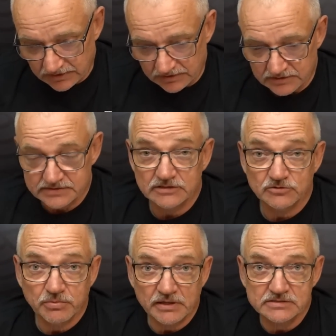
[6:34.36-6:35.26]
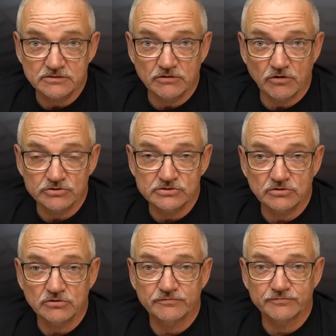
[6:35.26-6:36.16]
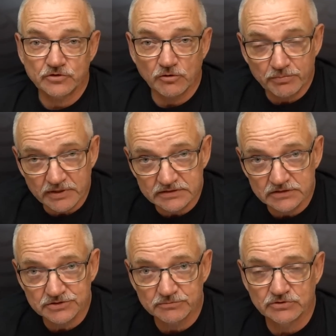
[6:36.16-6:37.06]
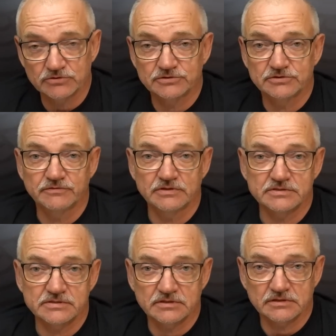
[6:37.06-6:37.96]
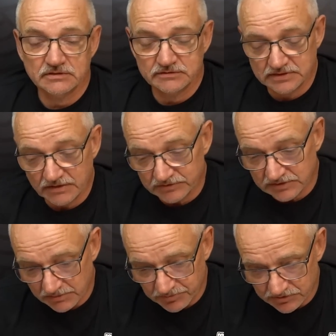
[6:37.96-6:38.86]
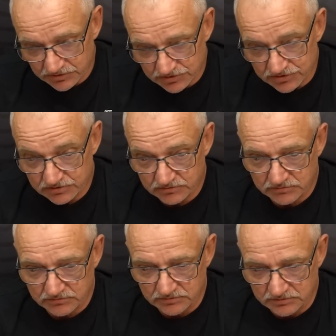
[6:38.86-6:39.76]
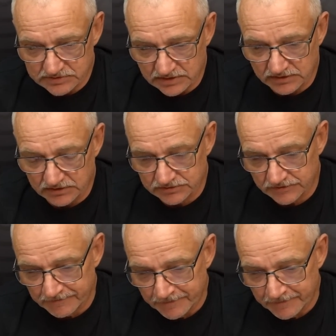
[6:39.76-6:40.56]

y, za to bardzo ostro w kompletnej ciemności, więc y, nawet lepiej niż y, sandacz.